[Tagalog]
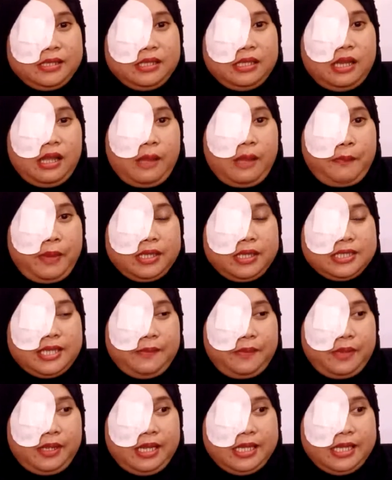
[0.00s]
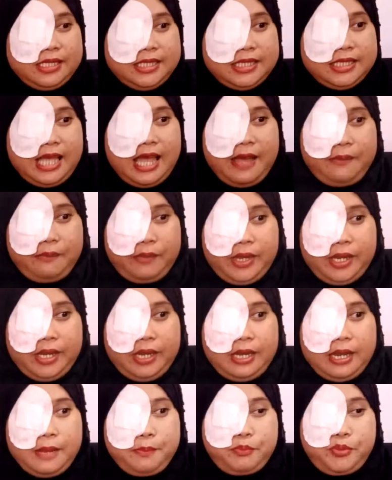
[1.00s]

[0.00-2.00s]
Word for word: nakapagsabi kasi sa amin na